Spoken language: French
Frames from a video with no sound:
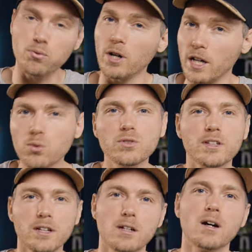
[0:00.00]
pour
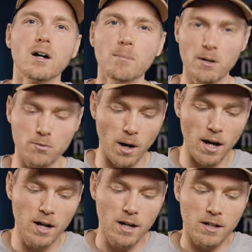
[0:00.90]
écouter euh, ma voix.
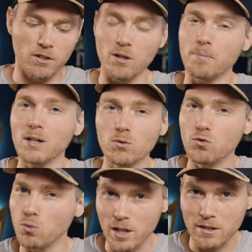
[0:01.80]
J'ai pas du
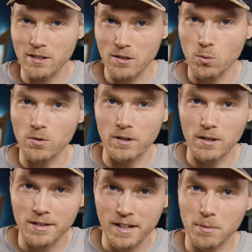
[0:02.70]
tout été déçu,
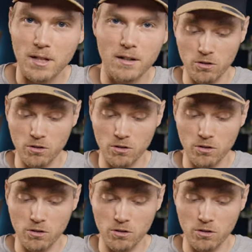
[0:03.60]
c'était très bien.